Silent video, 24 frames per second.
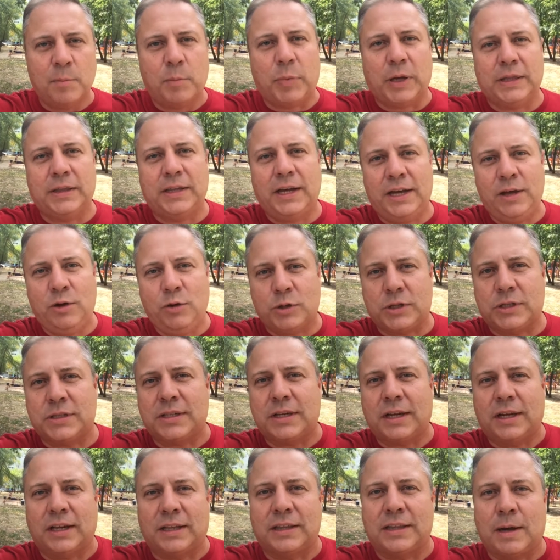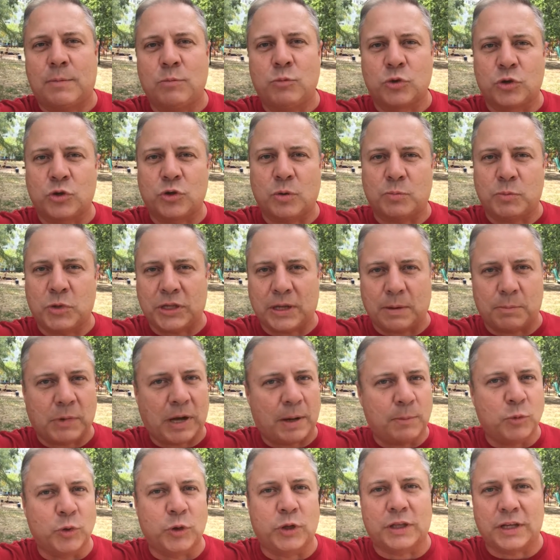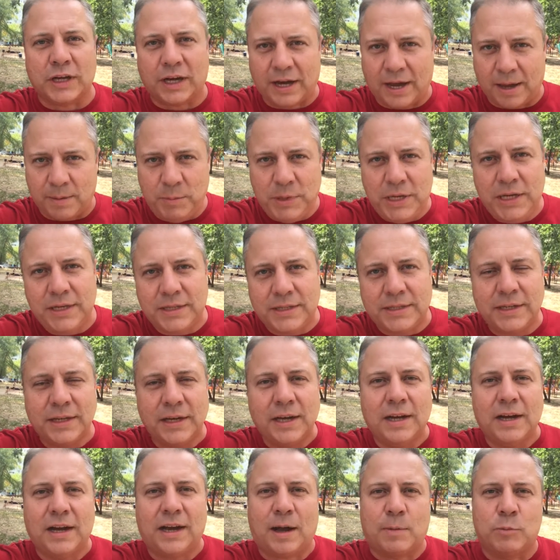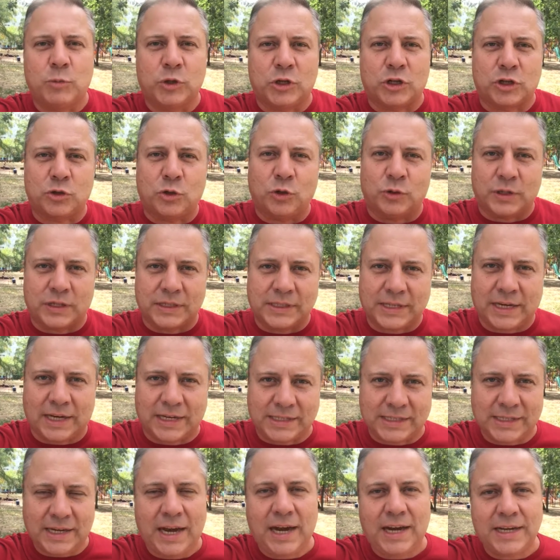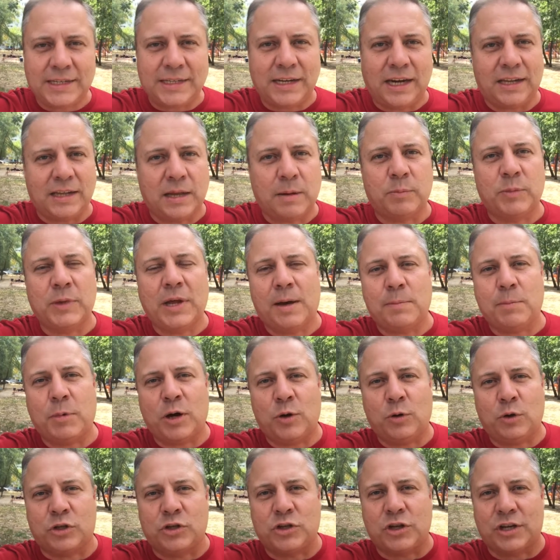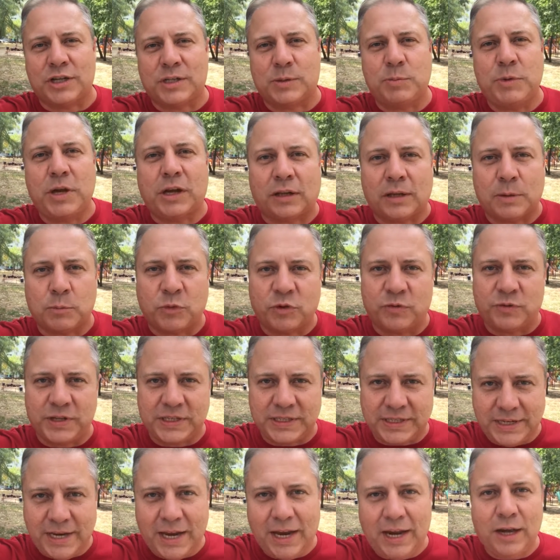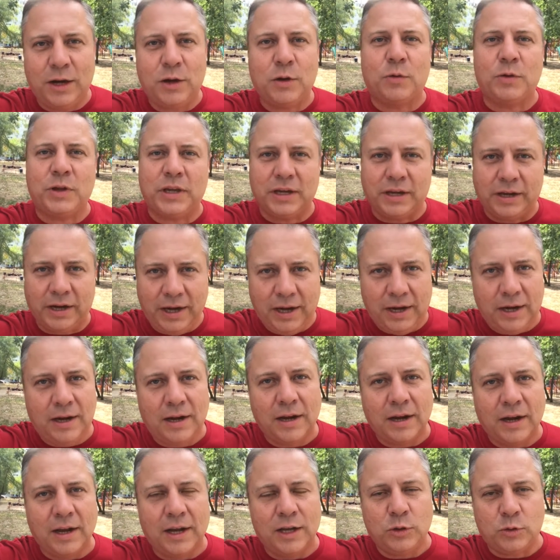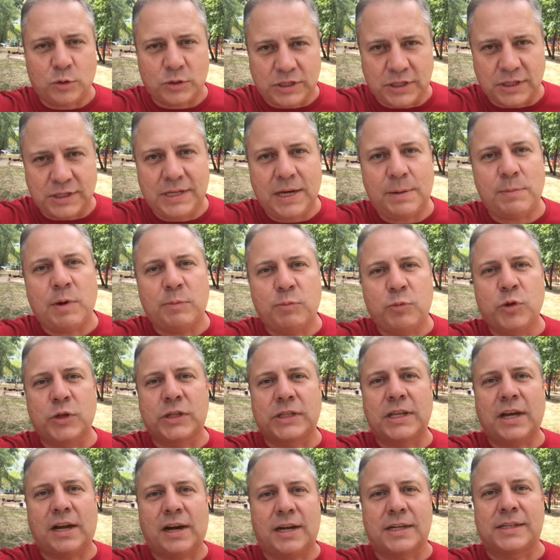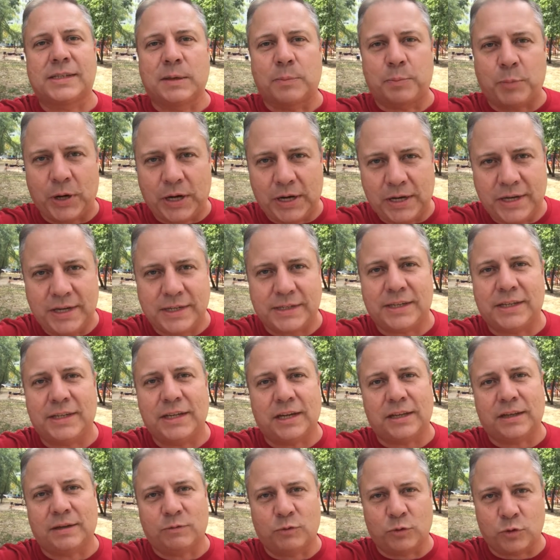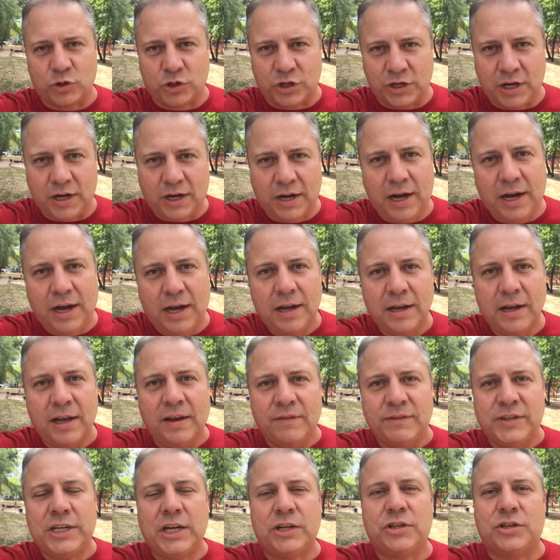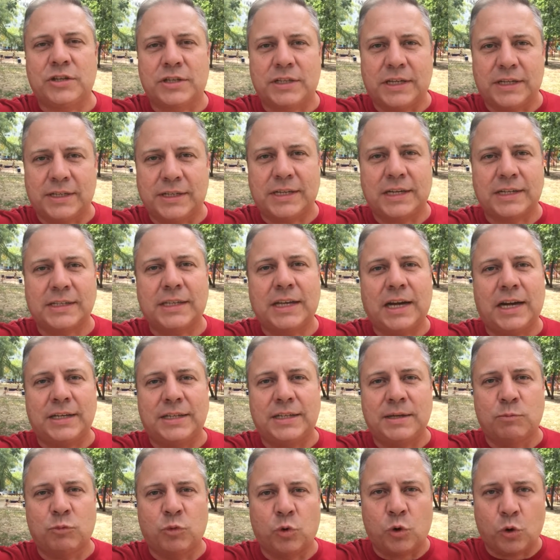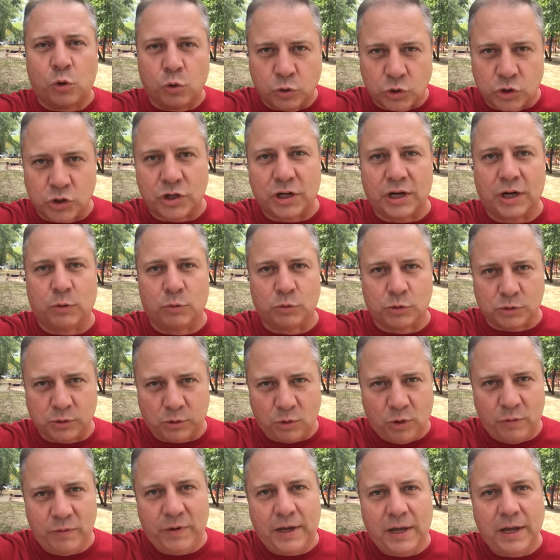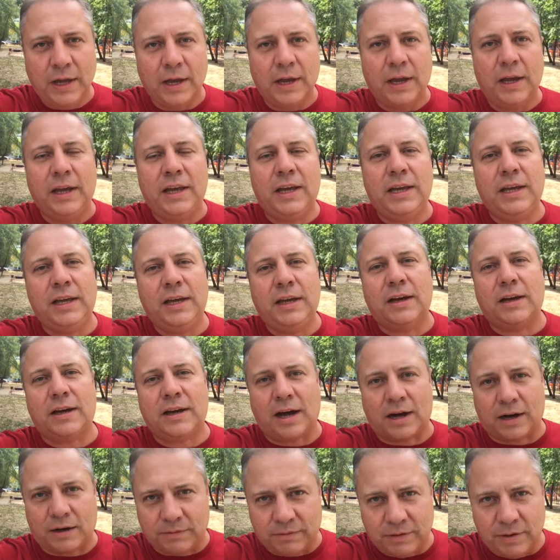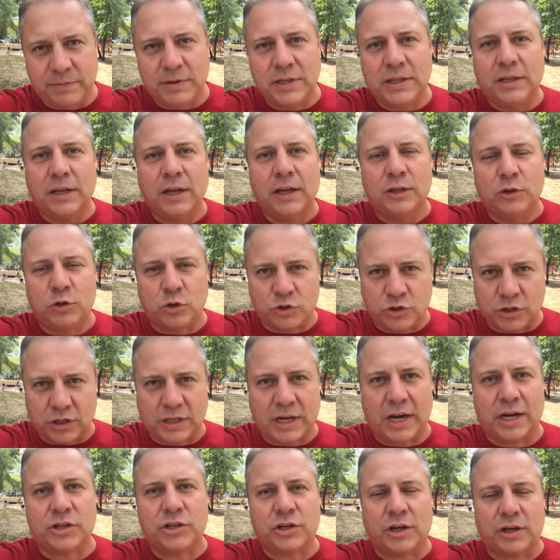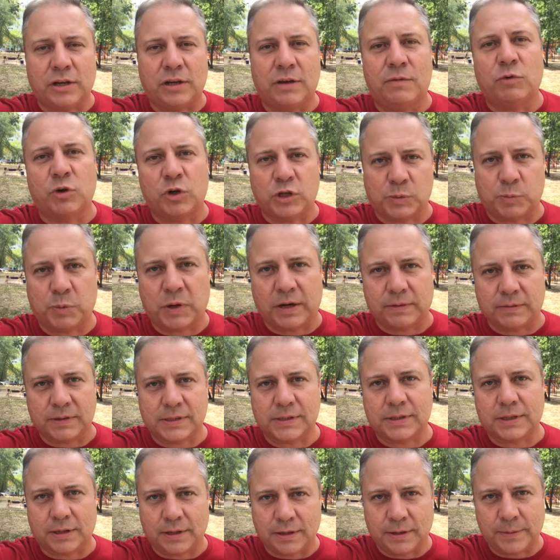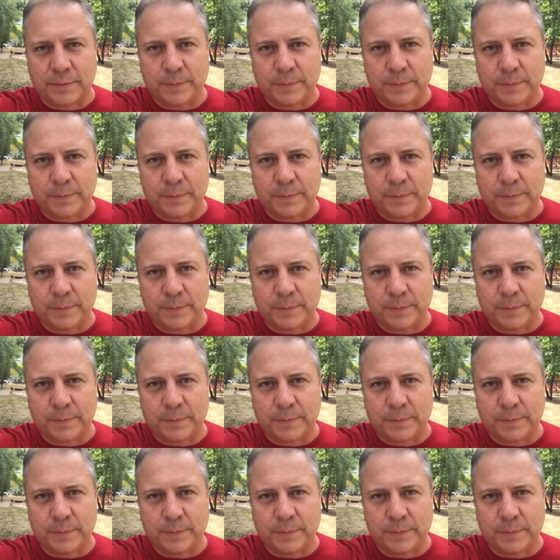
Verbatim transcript: поддается тому, чтобы там кому-то нахамить, кому-то что-то сказать, или на, наоборот чрезмерному веселью, игре, то система будет стараться принизить этого ученика, всячески создать ему худшие условия и, как вывод, точно так же от него избавиться.